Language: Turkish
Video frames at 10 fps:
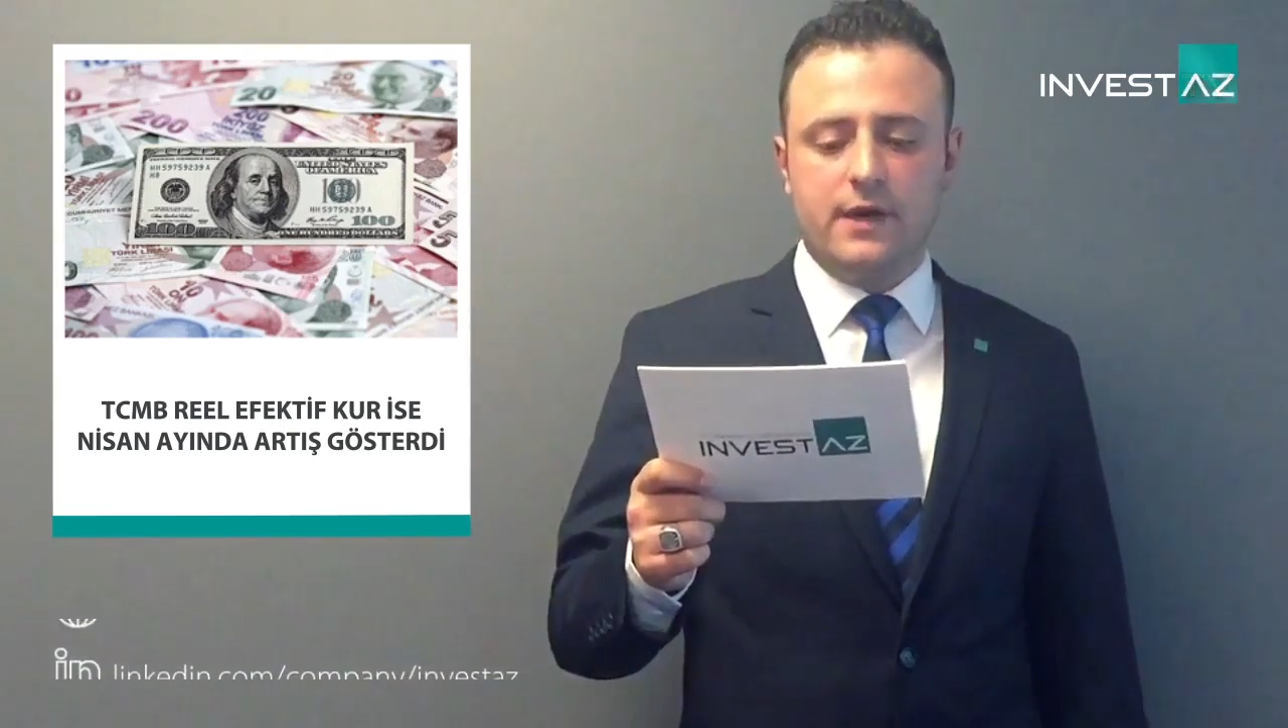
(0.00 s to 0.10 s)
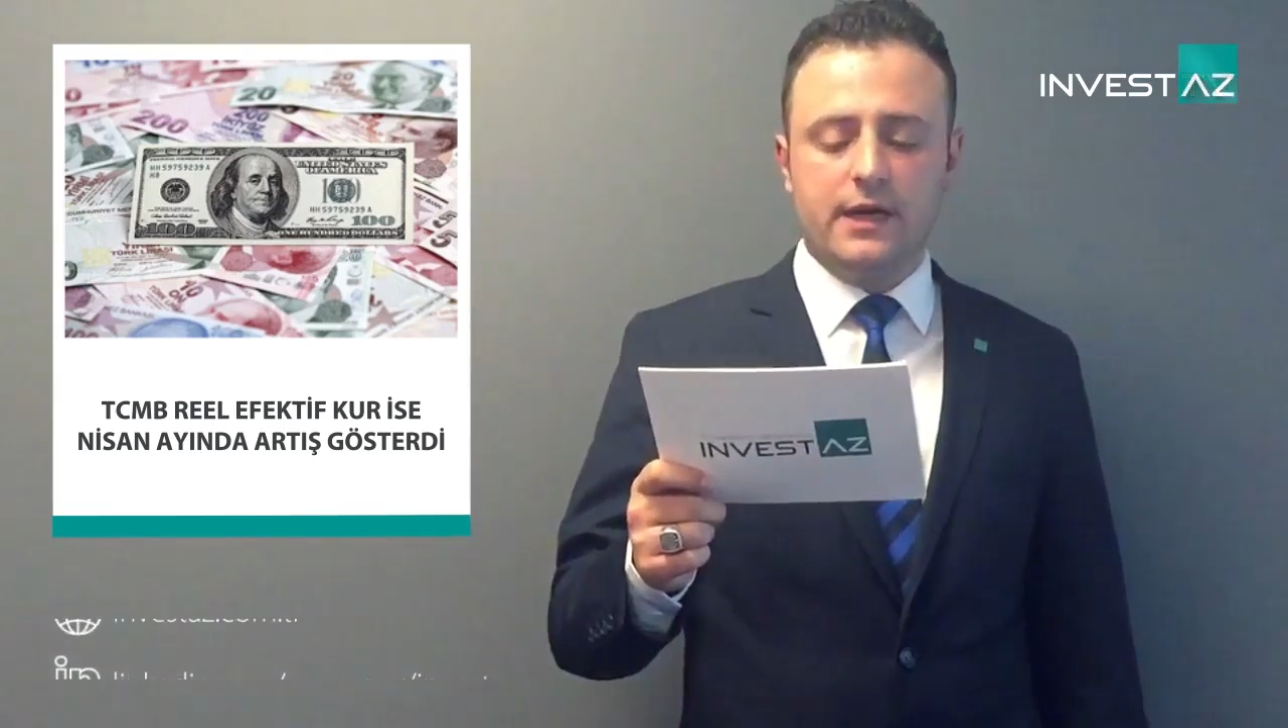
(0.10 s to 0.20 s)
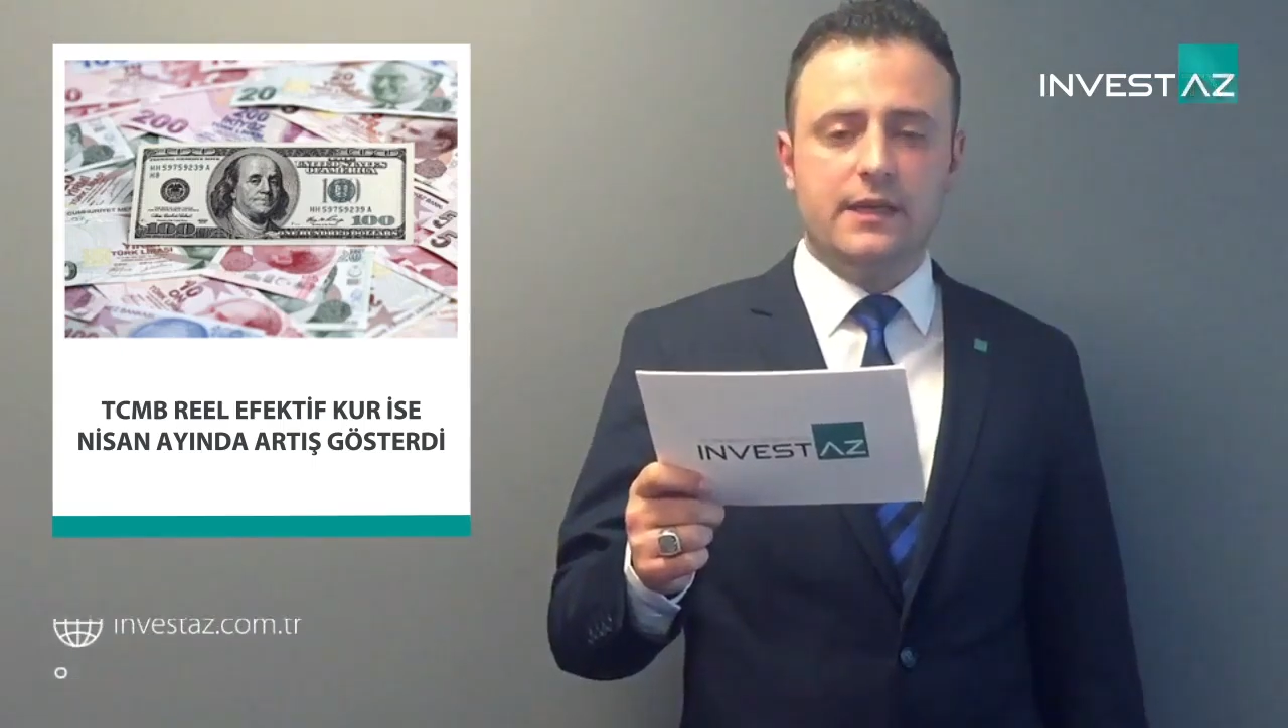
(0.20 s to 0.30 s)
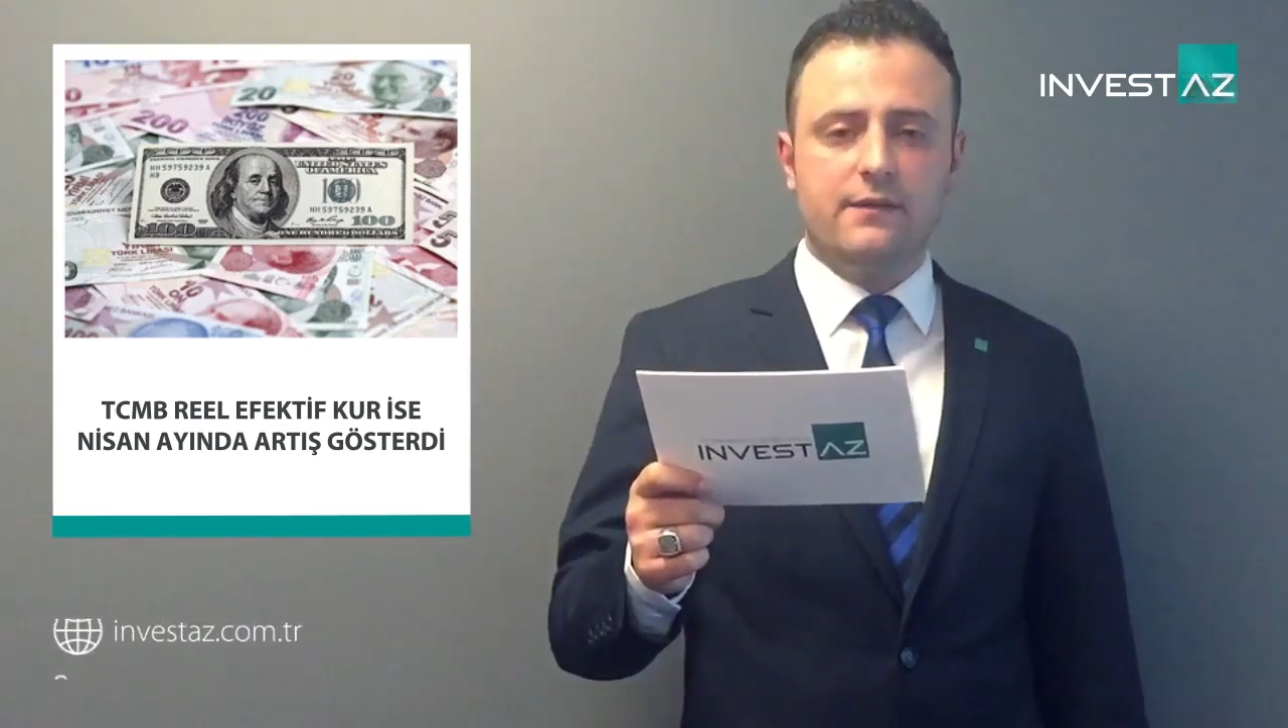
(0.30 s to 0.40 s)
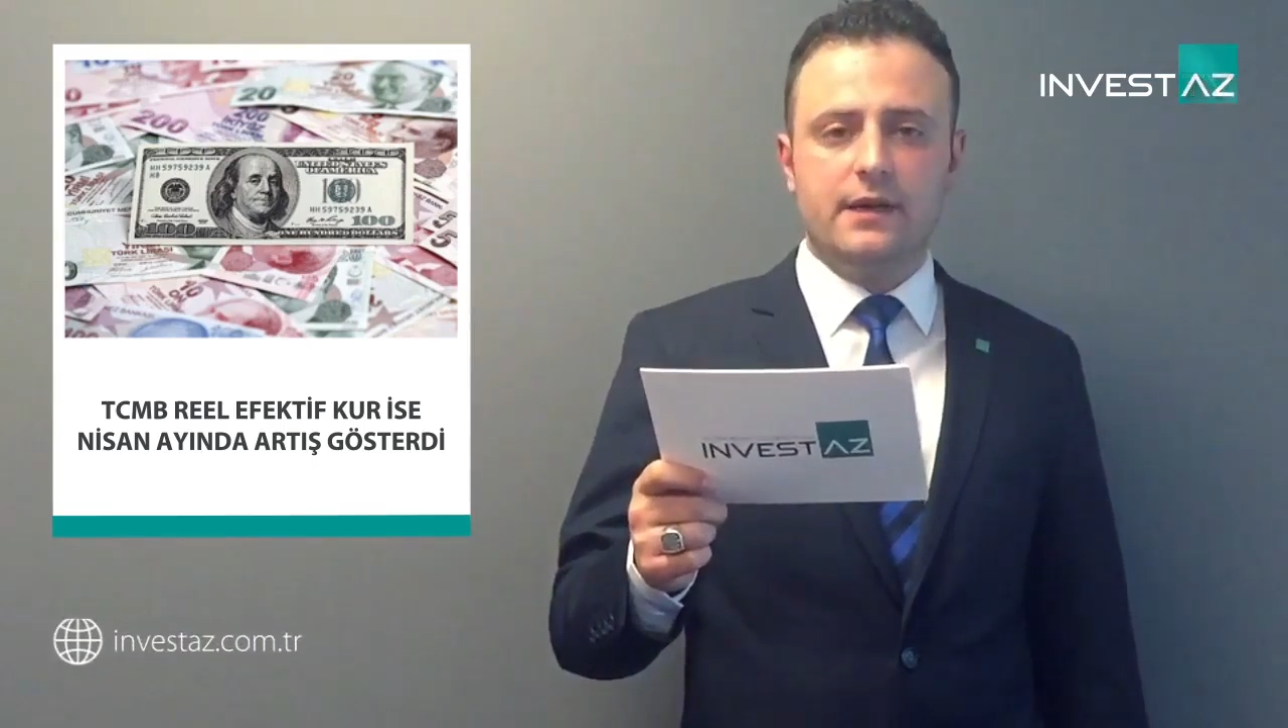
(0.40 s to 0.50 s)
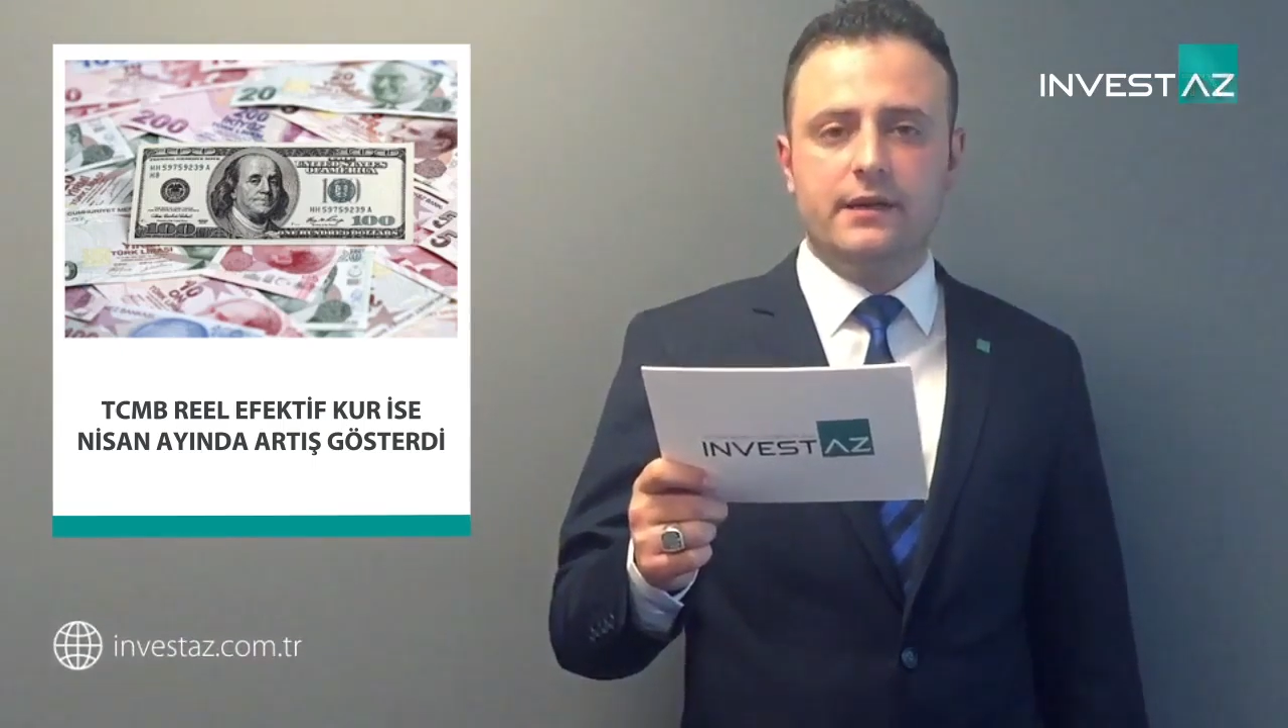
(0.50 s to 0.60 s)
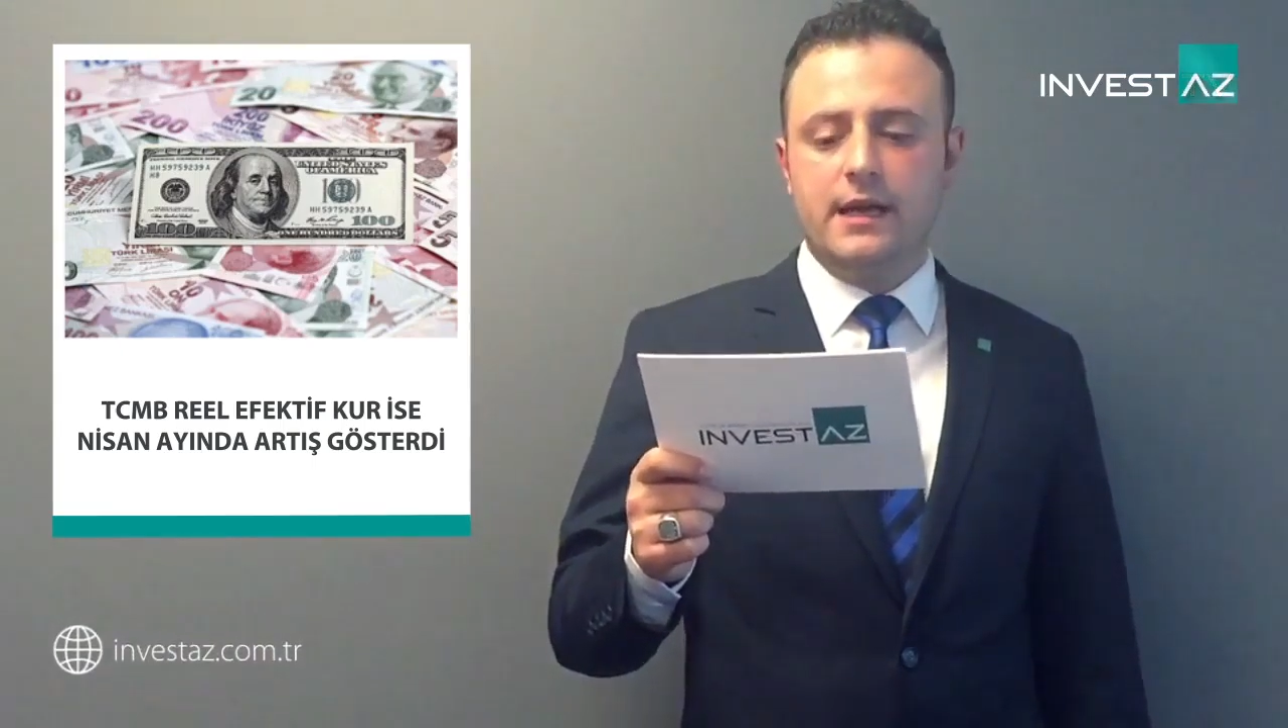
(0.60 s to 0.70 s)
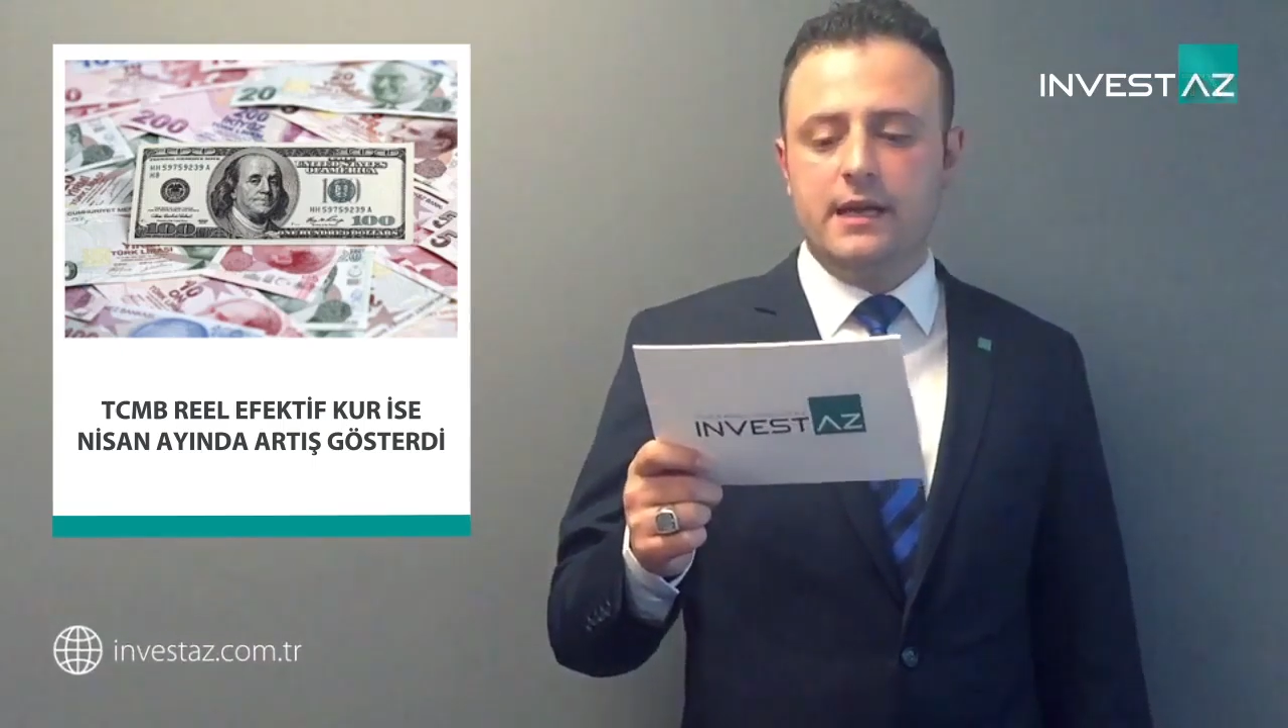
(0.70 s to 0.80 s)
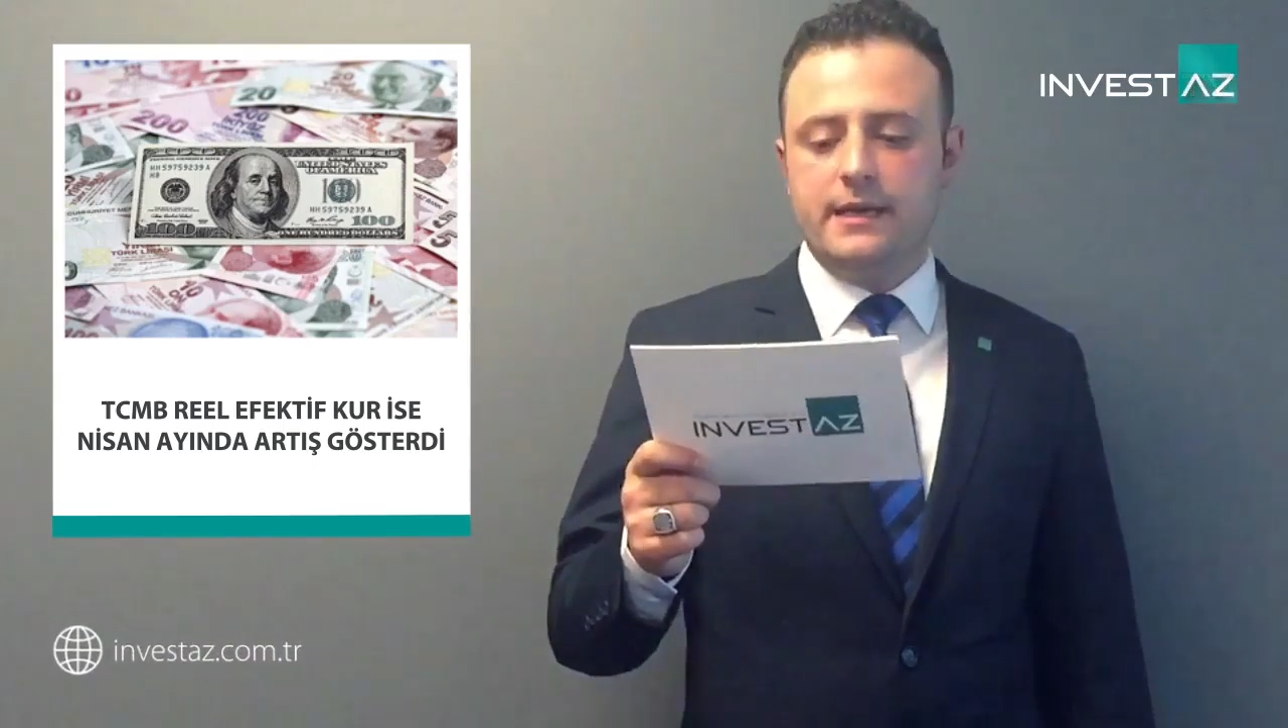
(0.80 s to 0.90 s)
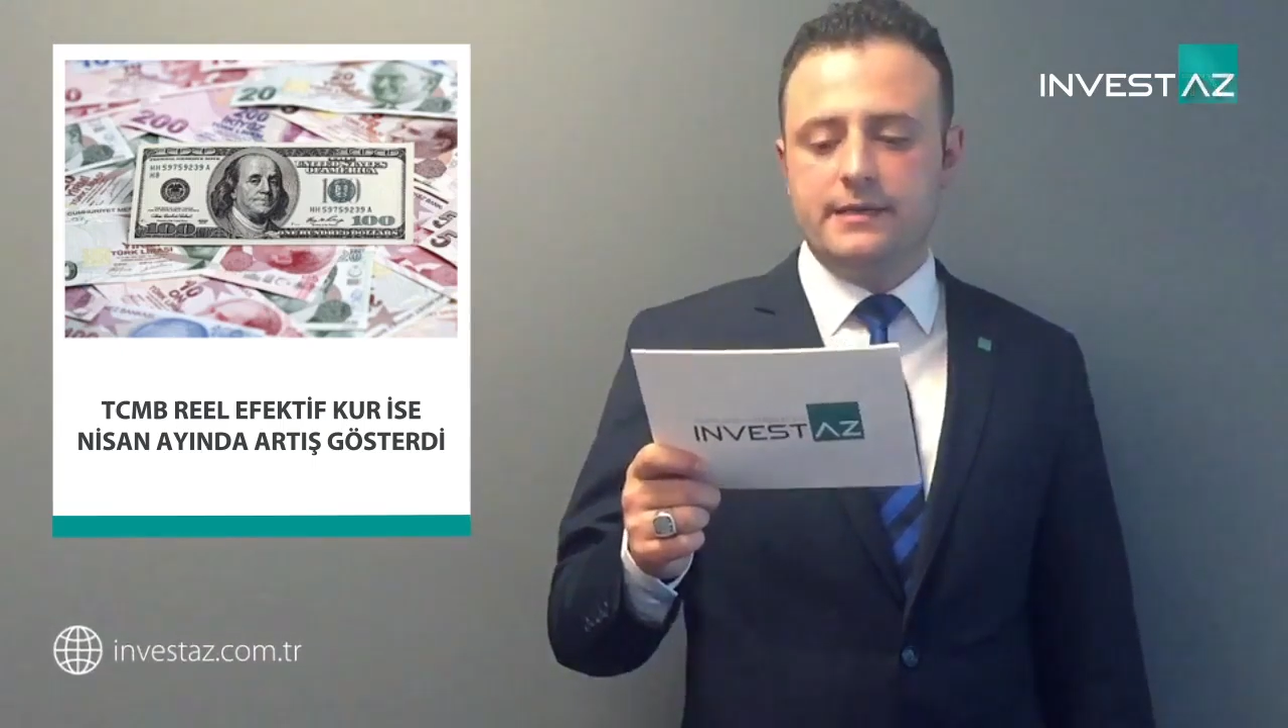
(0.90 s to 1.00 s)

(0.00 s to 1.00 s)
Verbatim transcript: fayda var.